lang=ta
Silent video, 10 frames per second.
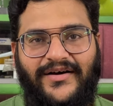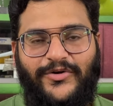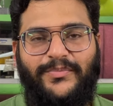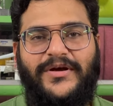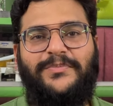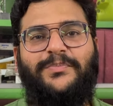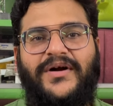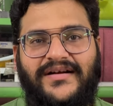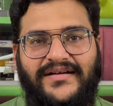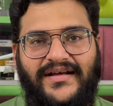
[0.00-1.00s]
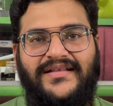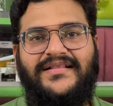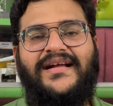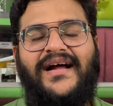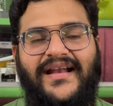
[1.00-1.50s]
ரொம்ப இம்பார்ட்டண்ட்டாக
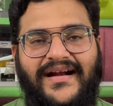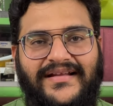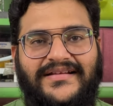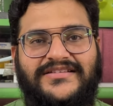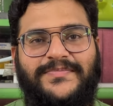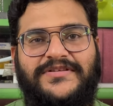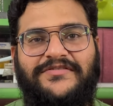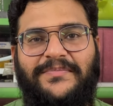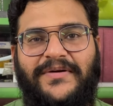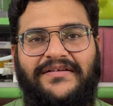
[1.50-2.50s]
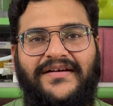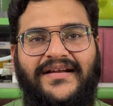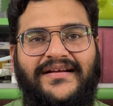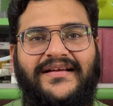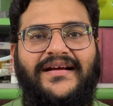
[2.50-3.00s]
இந்த காலகட்டத்தில் ஸ்பெசிஃபை பண்ண
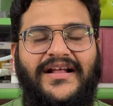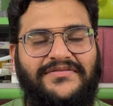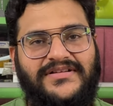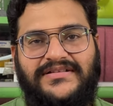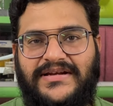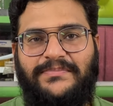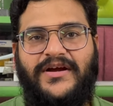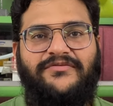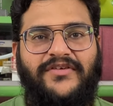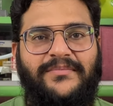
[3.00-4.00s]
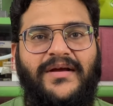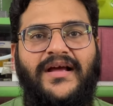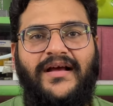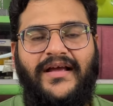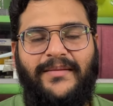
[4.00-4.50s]
வேண்டியிருக்கு அது வந்து த்ரீ பாயிண்ட் ஃபைவ்
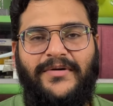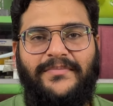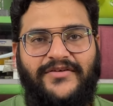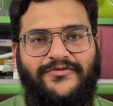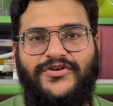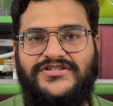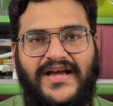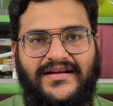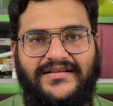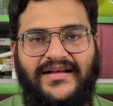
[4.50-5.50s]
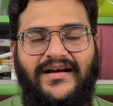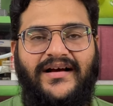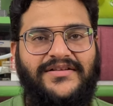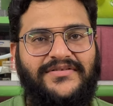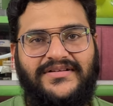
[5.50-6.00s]
எம்எம் ஹெட்ஃபோன் ஜாக் தான்
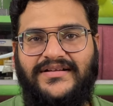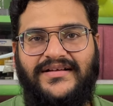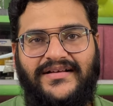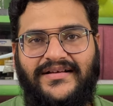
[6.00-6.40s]
அது வந்து